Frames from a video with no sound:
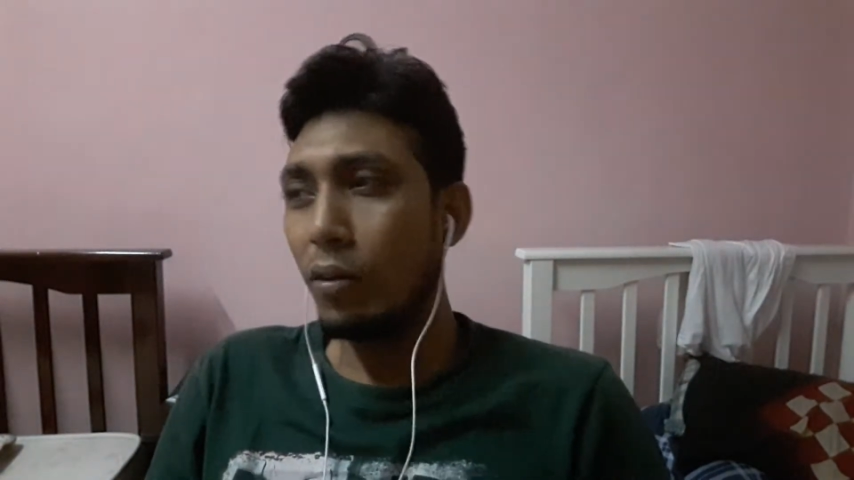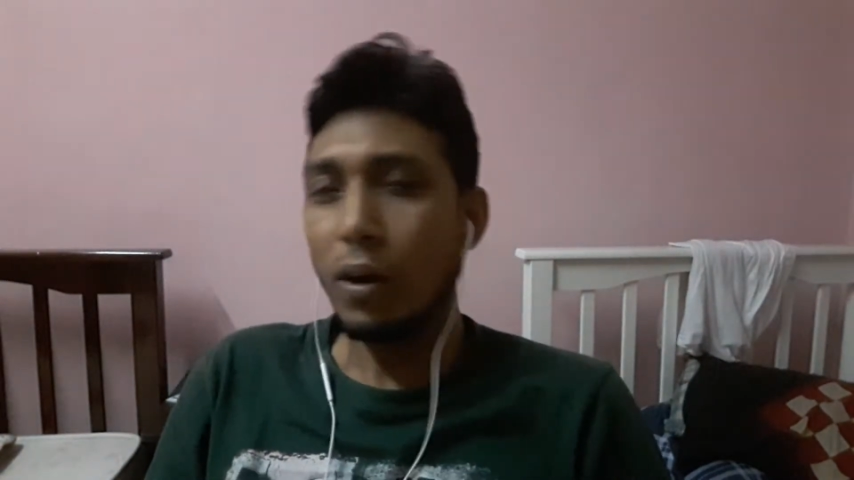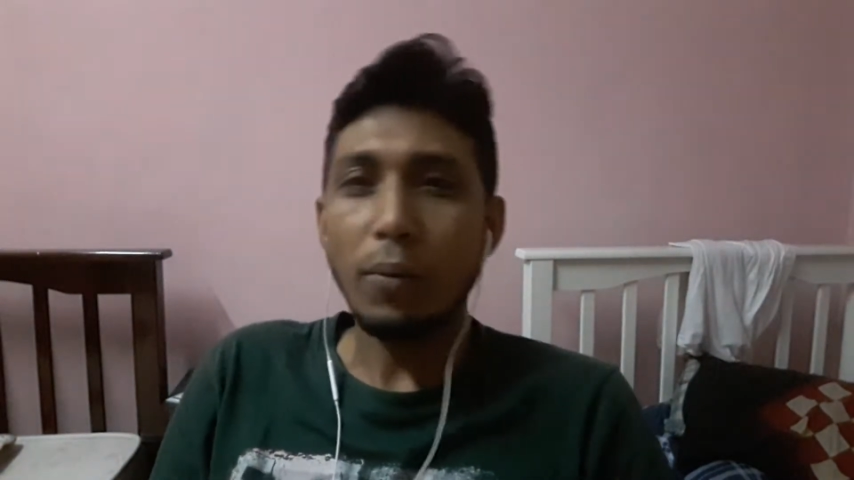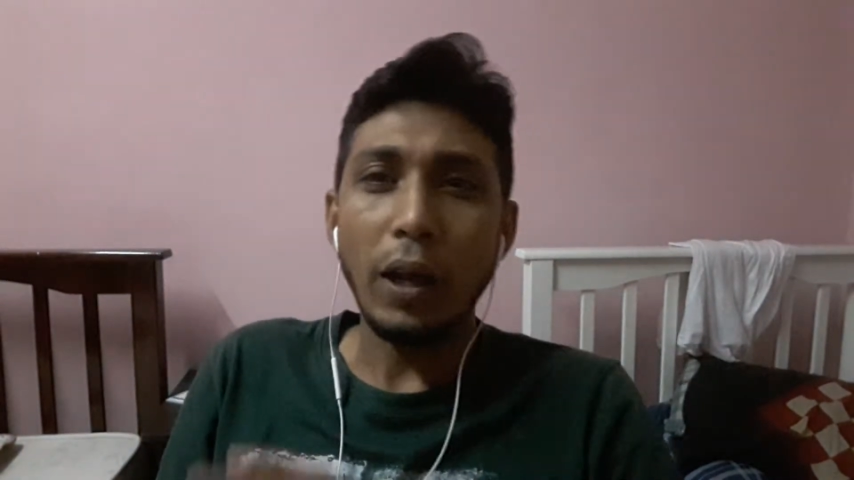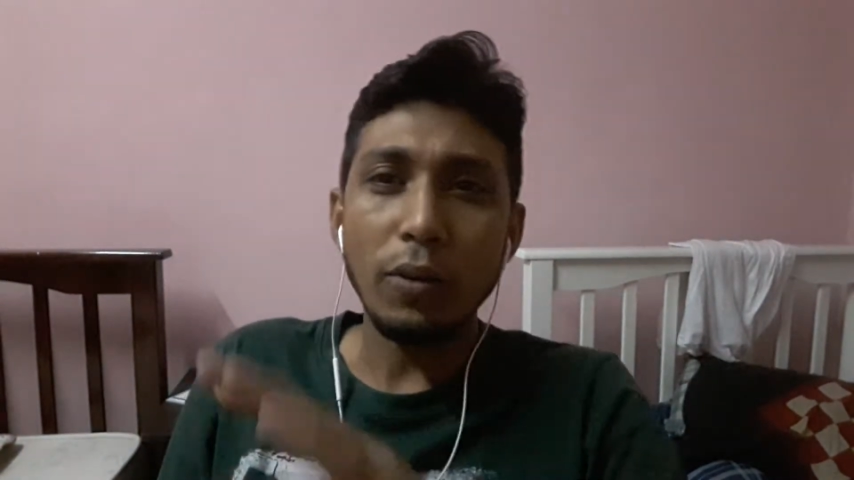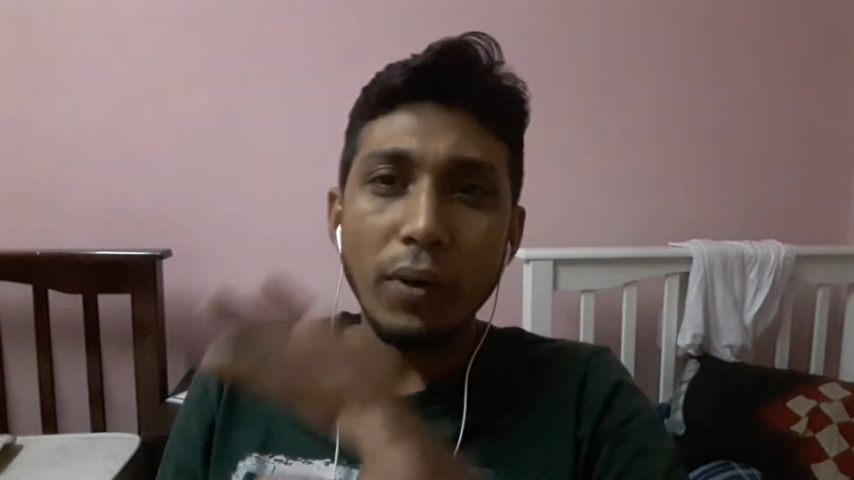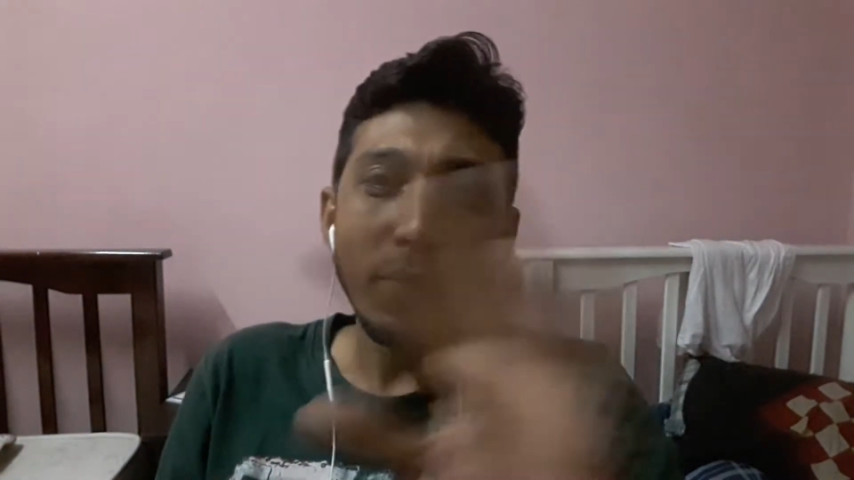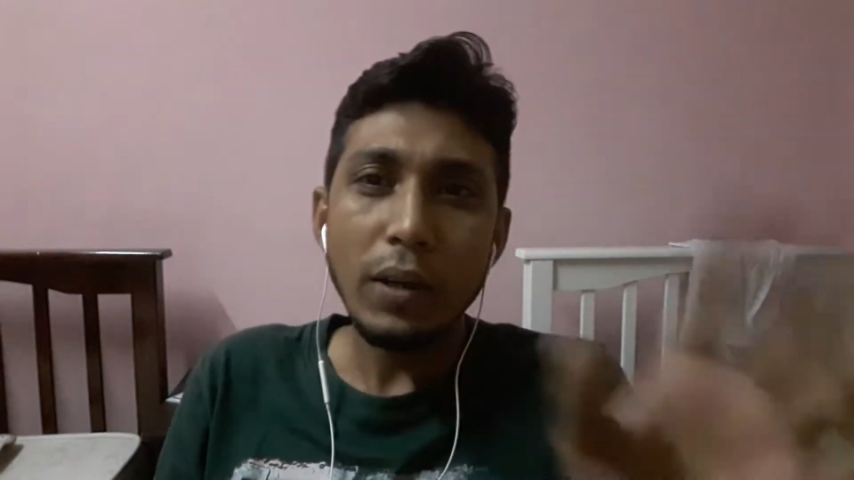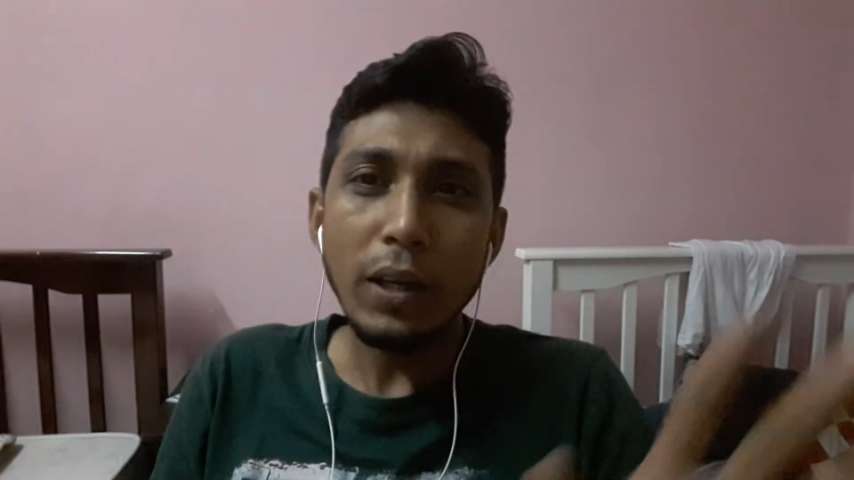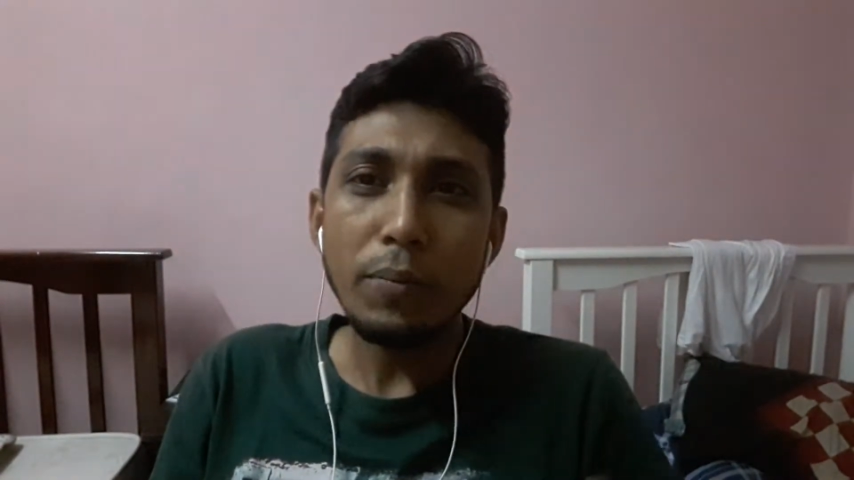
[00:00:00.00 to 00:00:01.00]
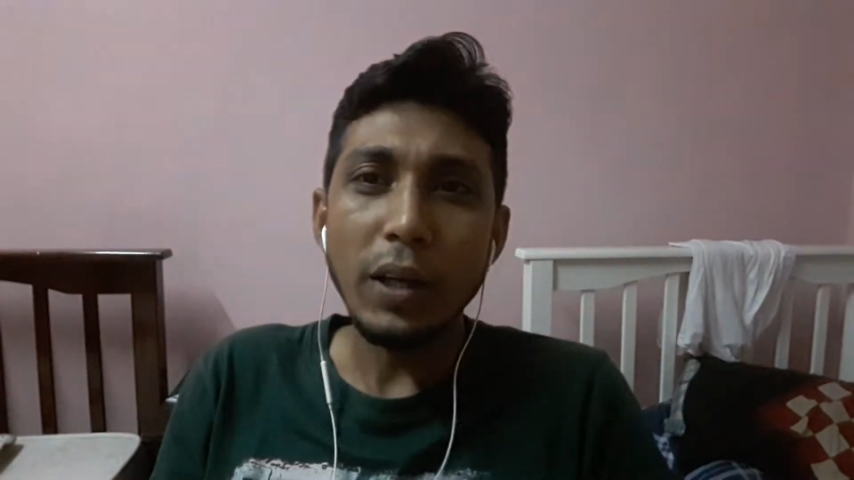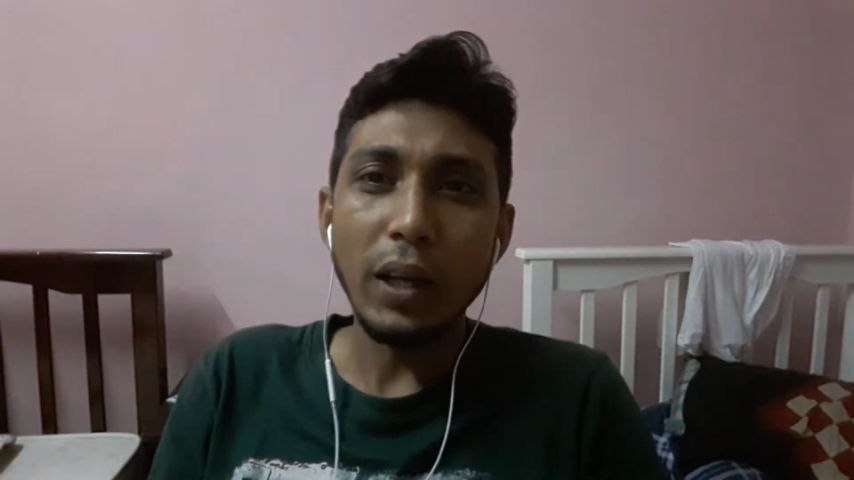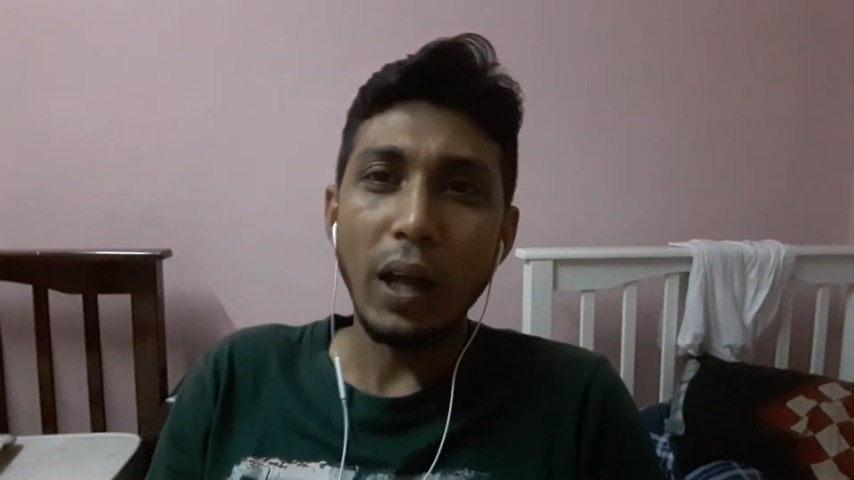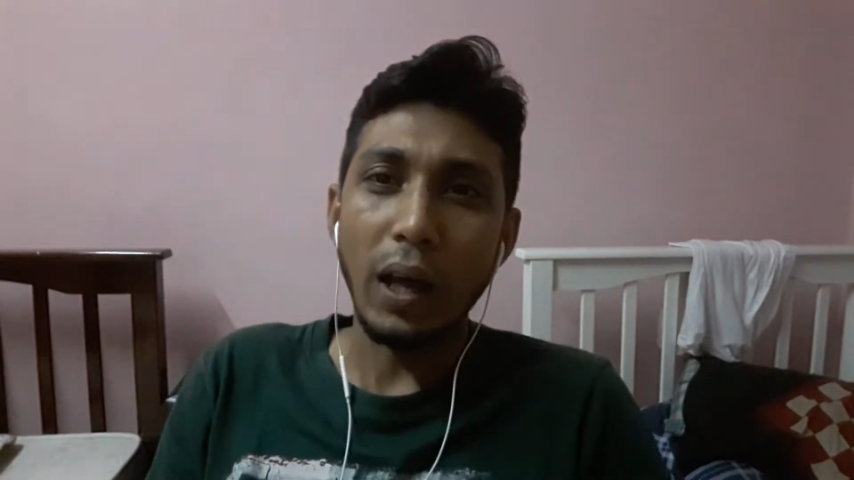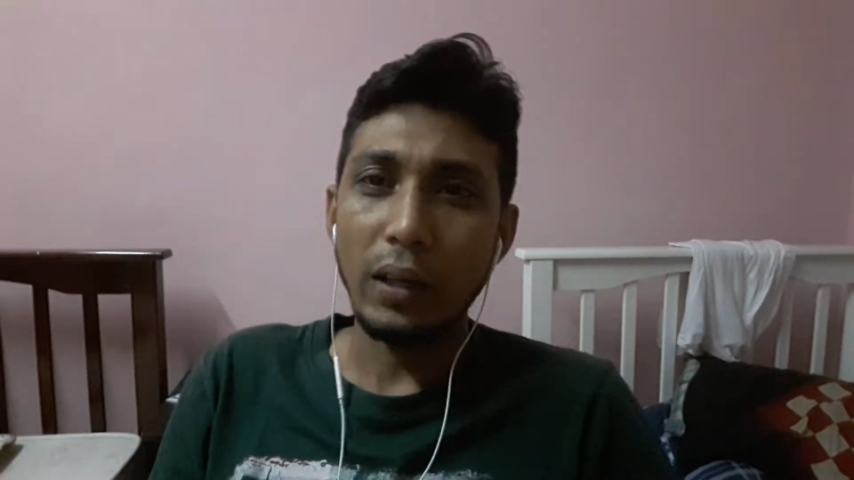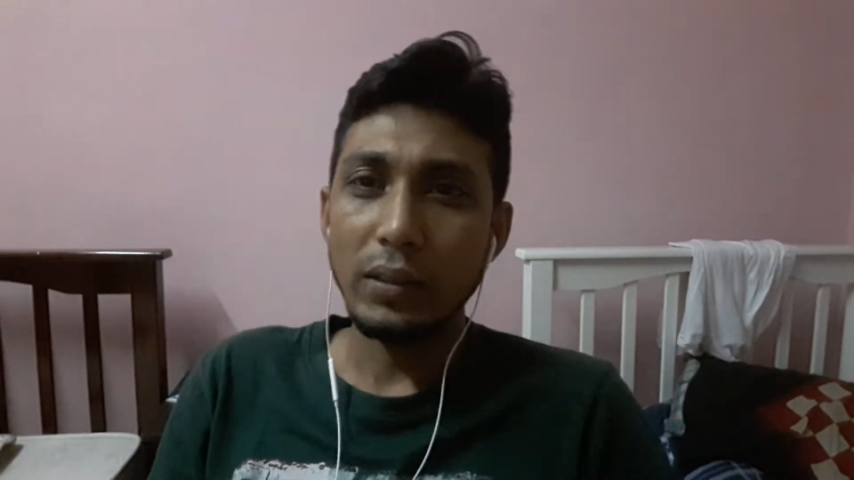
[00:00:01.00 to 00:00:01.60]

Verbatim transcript: ওরা ভালো ফ্যামিলির মেয়ে না